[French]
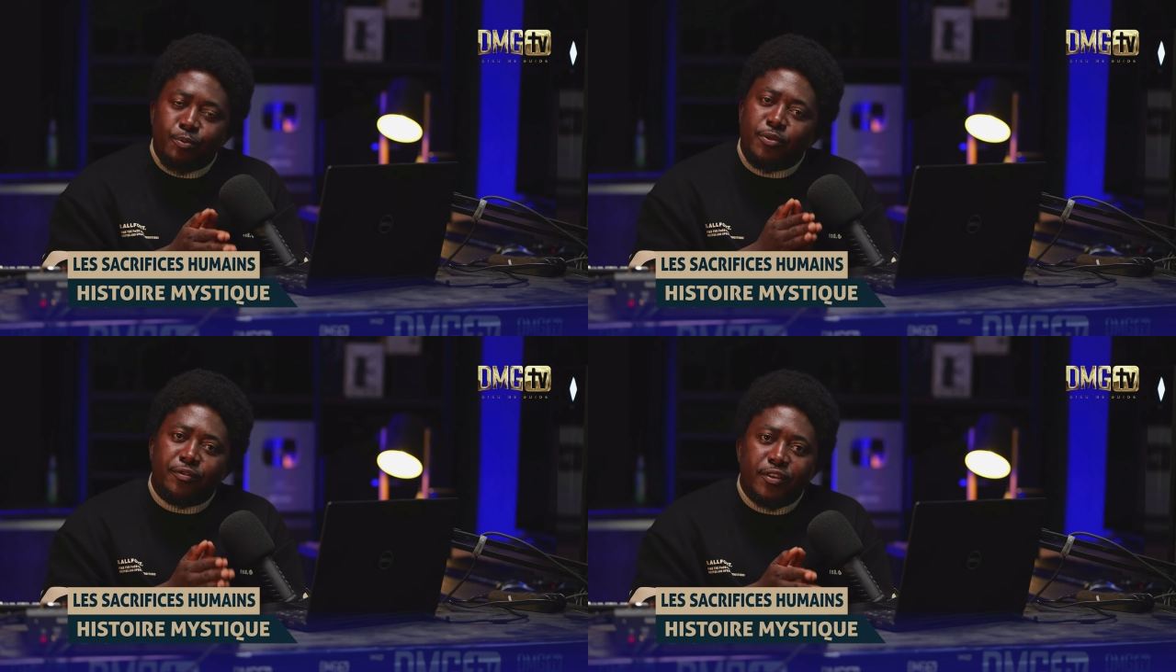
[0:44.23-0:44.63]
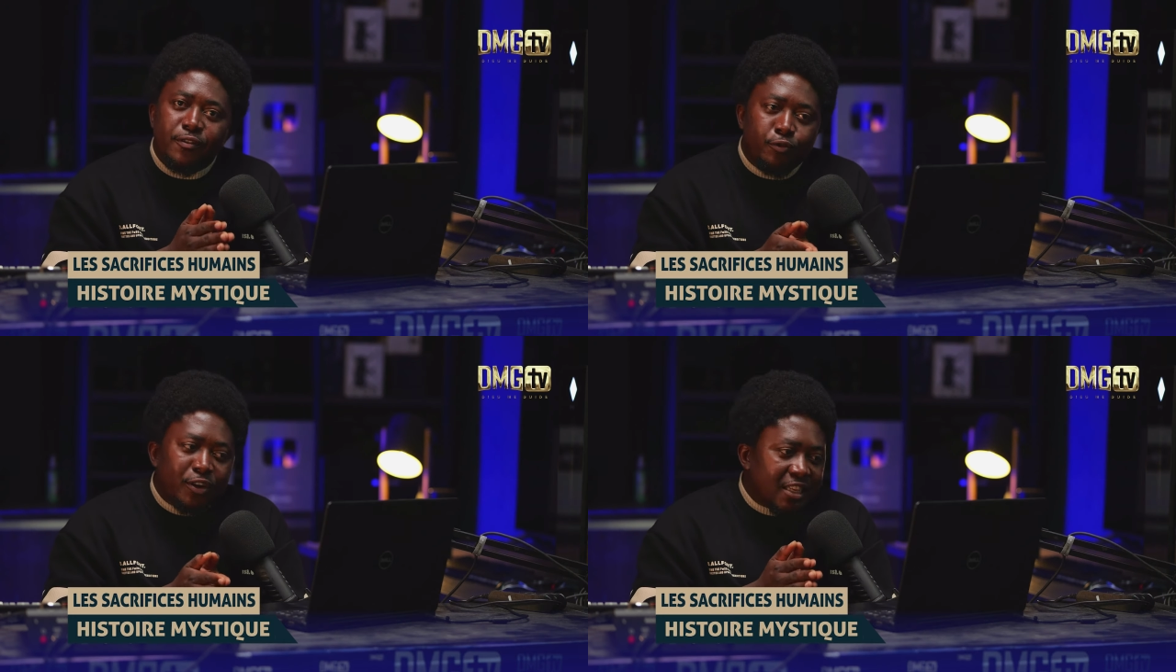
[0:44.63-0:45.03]

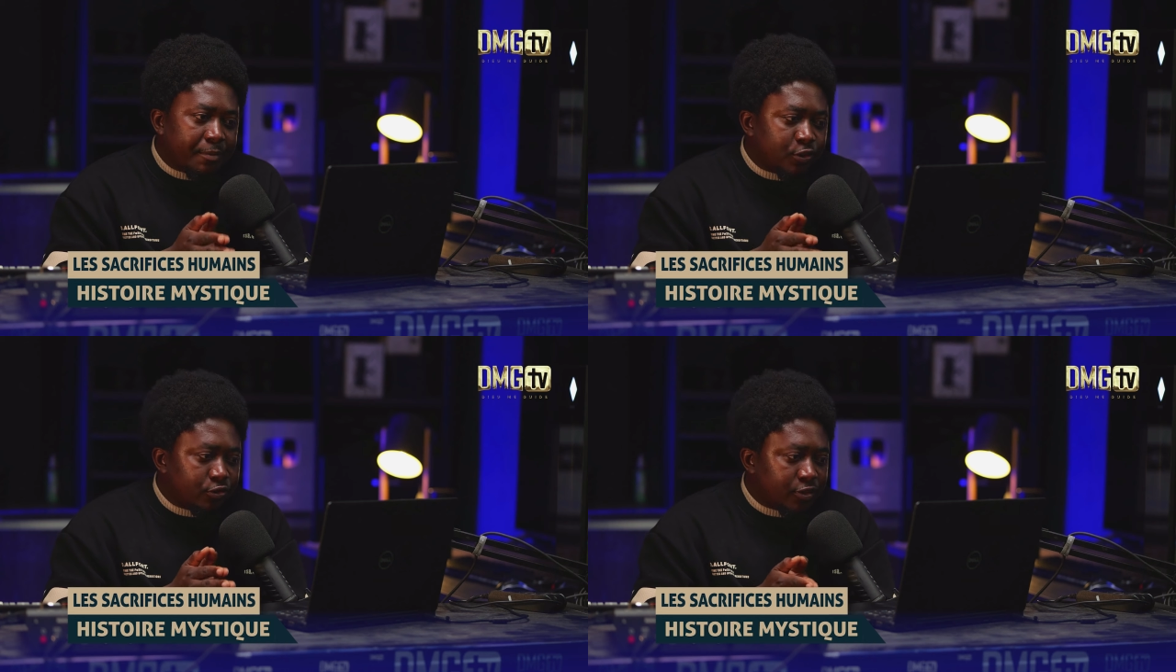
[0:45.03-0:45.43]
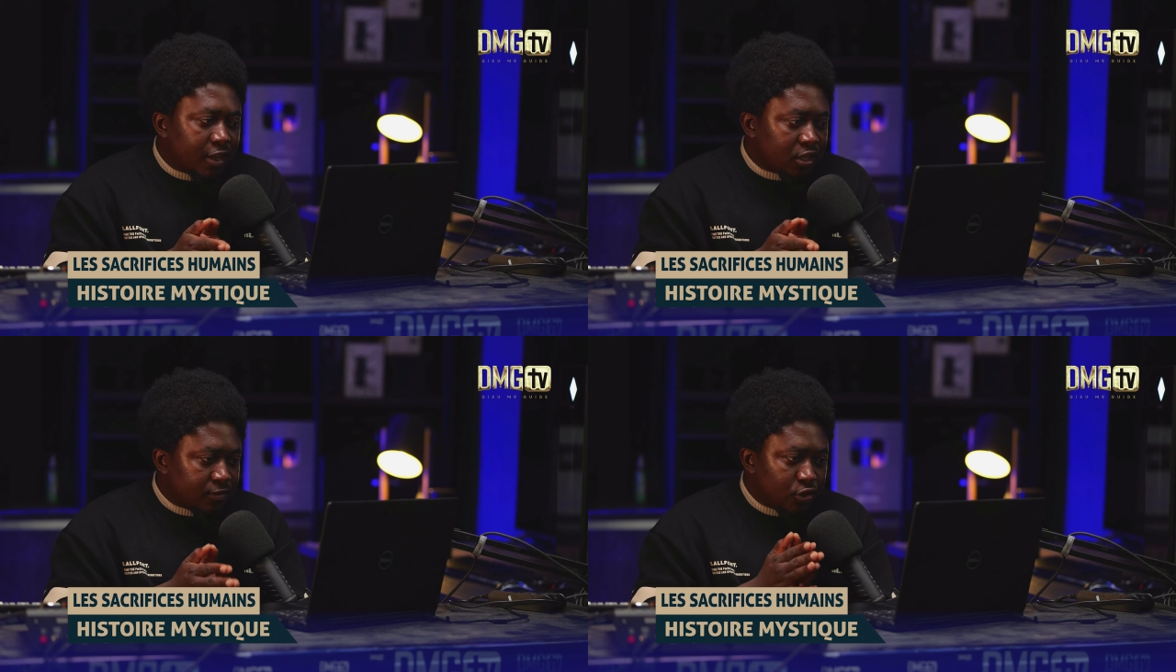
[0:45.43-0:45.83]
méfiez-vous de ces personnes-ci.
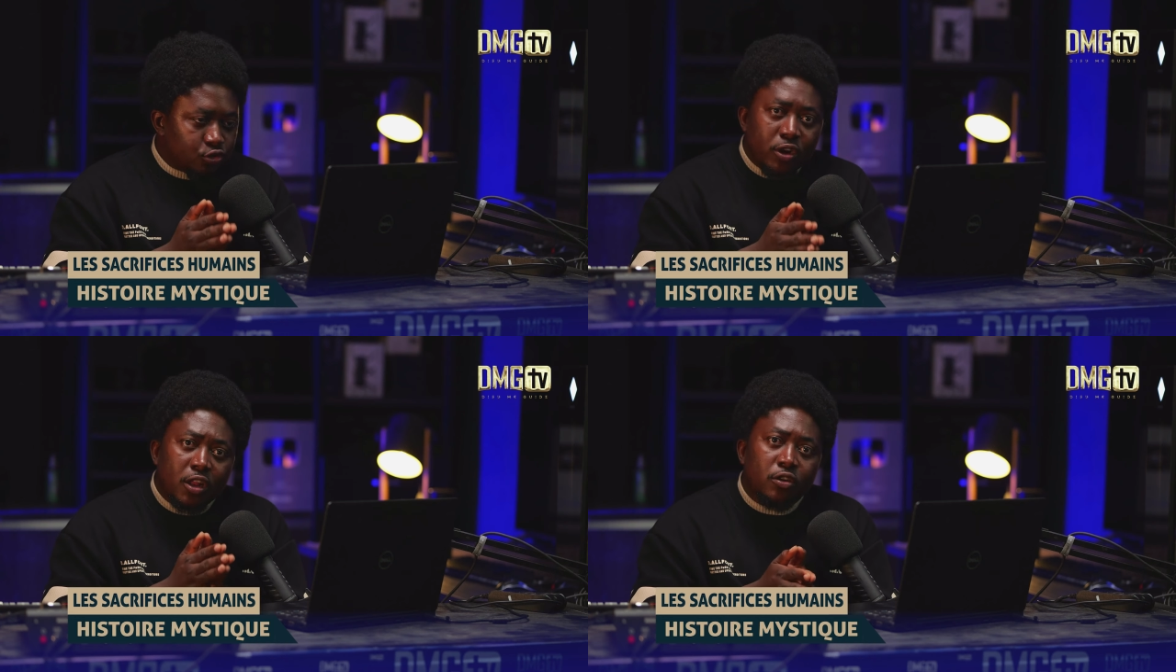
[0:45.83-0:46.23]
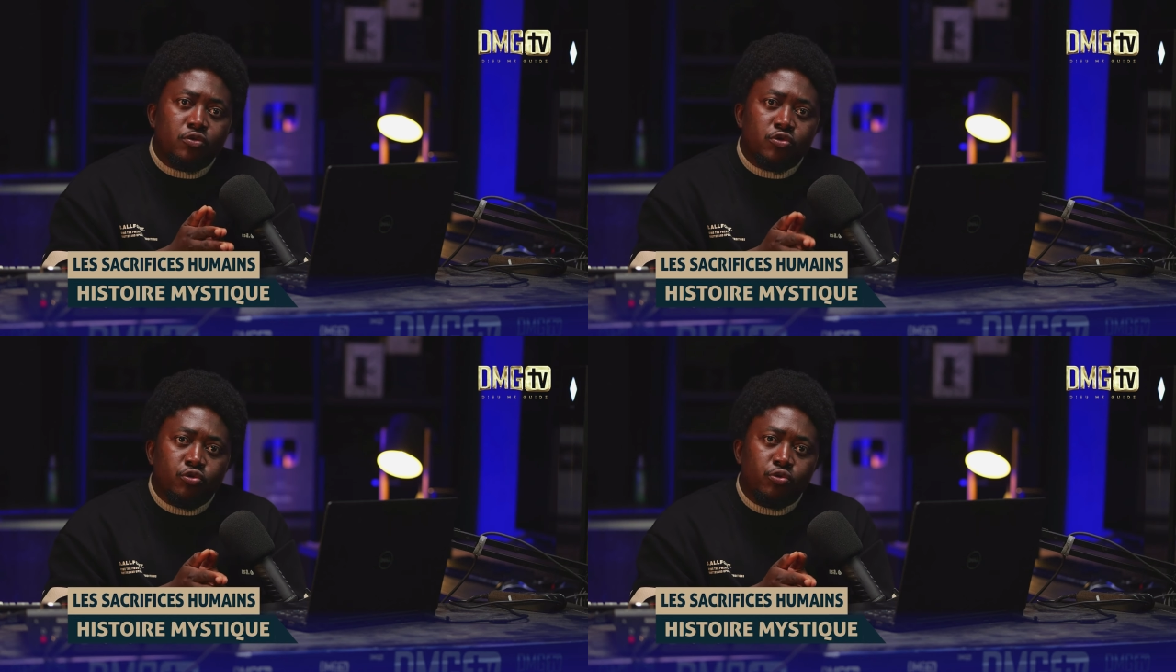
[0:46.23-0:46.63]
Là, je vais jouer leur
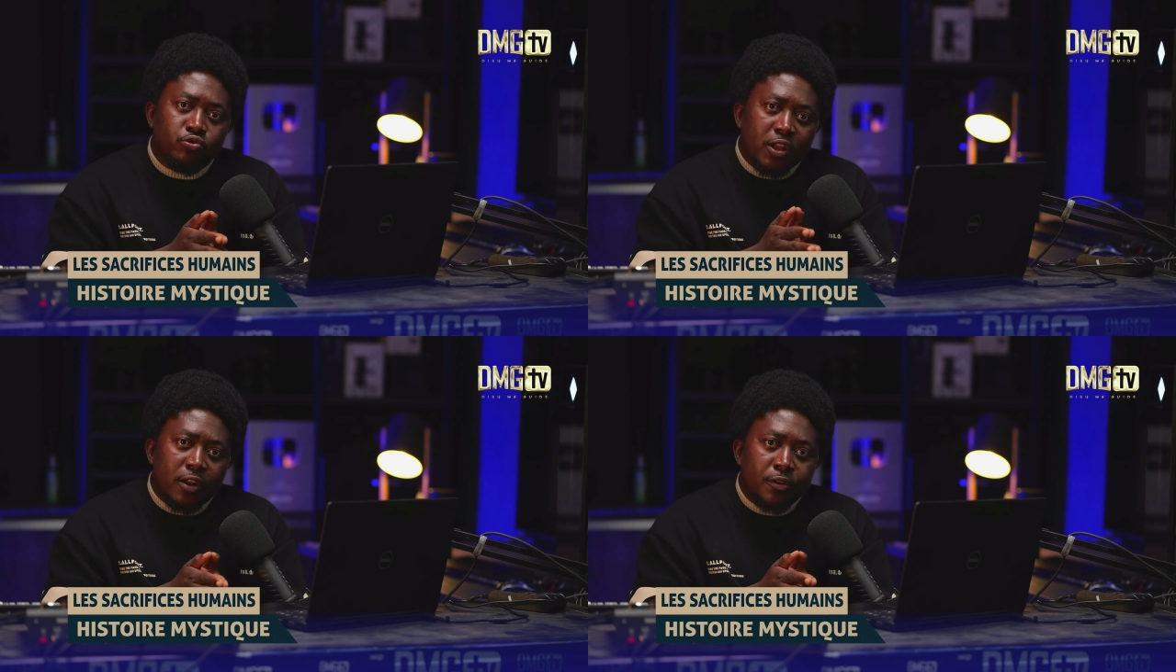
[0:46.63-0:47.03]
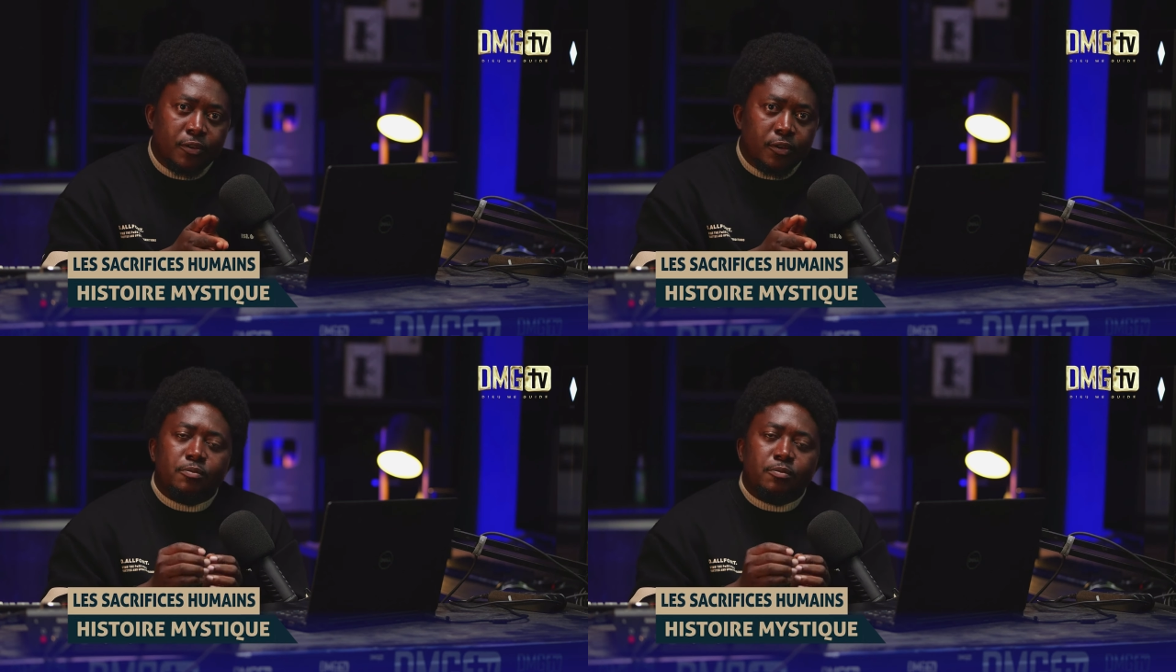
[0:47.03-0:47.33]
audio tout à l'heure.